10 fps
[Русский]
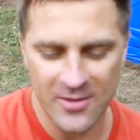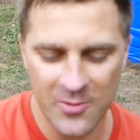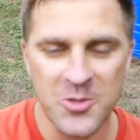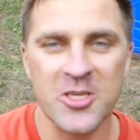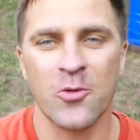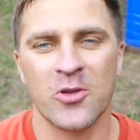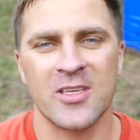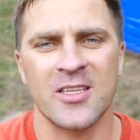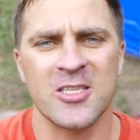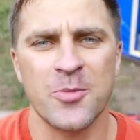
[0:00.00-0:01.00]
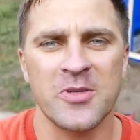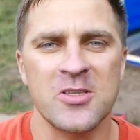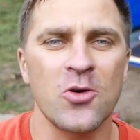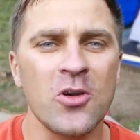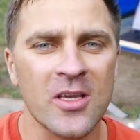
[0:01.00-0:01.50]
это вообще вот эти наши
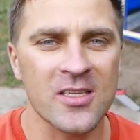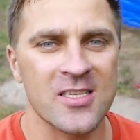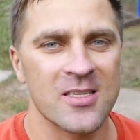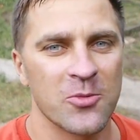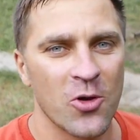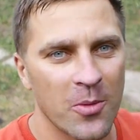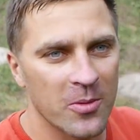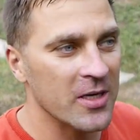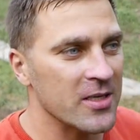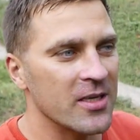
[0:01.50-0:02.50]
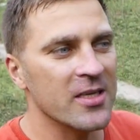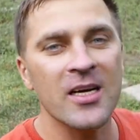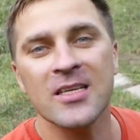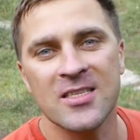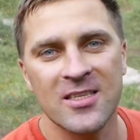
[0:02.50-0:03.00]
постройки с этим домом, как
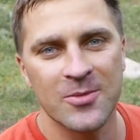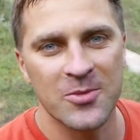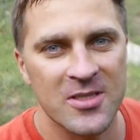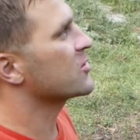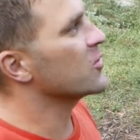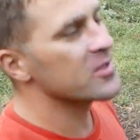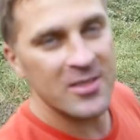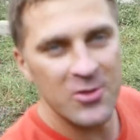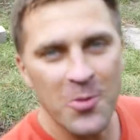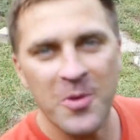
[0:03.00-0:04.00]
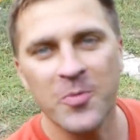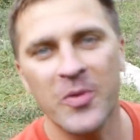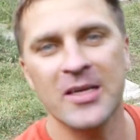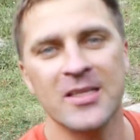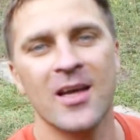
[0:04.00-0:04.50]
игра Sims. Строится домик
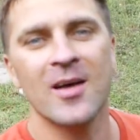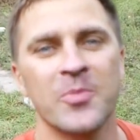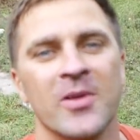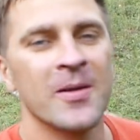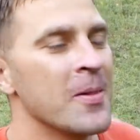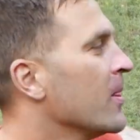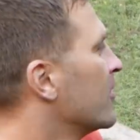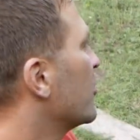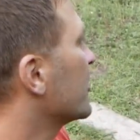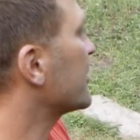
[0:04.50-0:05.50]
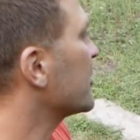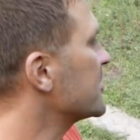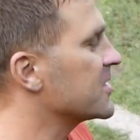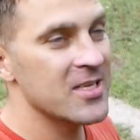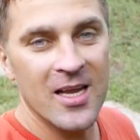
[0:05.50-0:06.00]
поэтапно, вот, потом
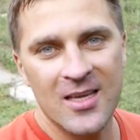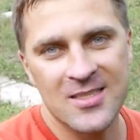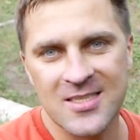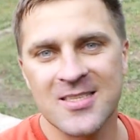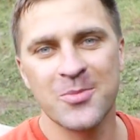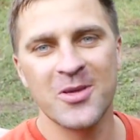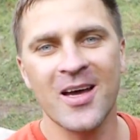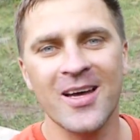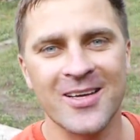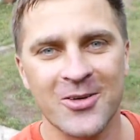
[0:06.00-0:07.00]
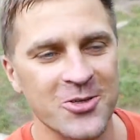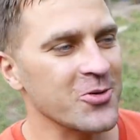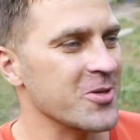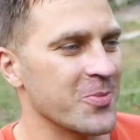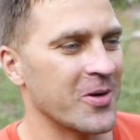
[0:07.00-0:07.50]
заселяется семья, короче,
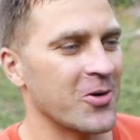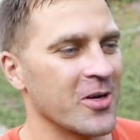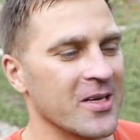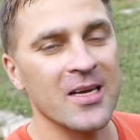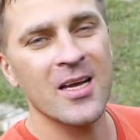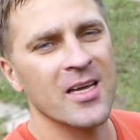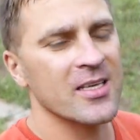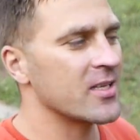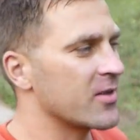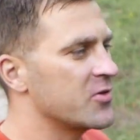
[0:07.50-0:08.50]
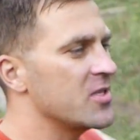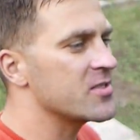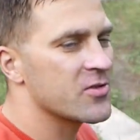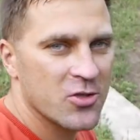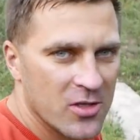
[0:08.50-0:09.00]
очень прикольная игра. Я когда-то в
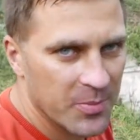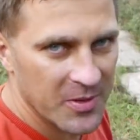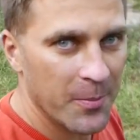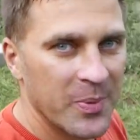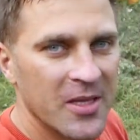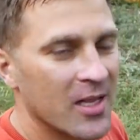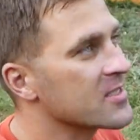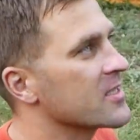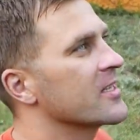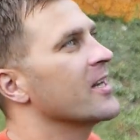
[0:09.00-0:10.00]
детстве что-то там пытался